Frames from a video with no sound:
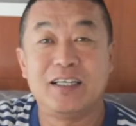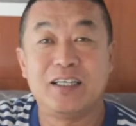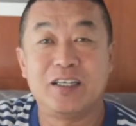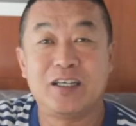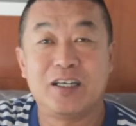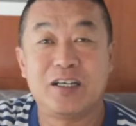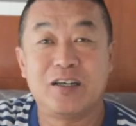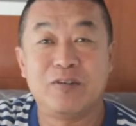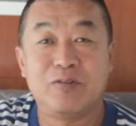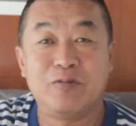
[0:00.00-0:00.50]

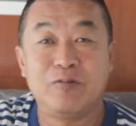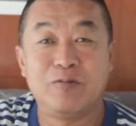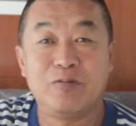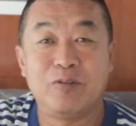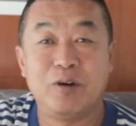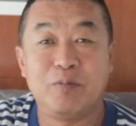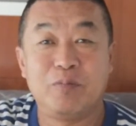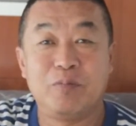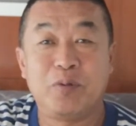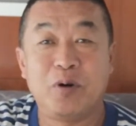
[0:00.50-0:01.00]
个
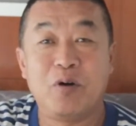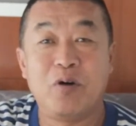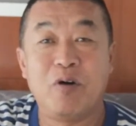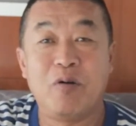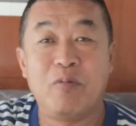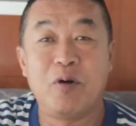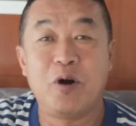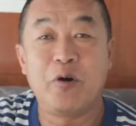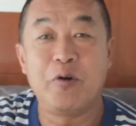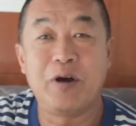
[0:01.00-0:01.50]
我们包括
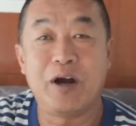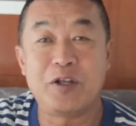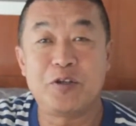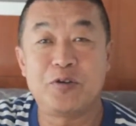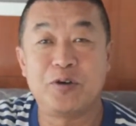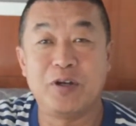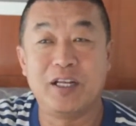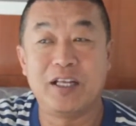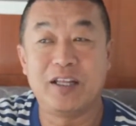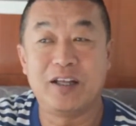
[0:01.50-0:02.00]
我们会员
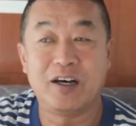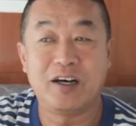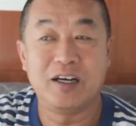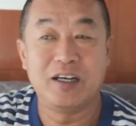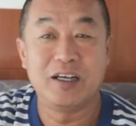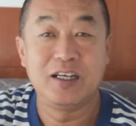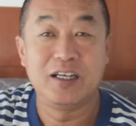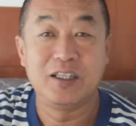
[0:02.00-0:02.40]
群里头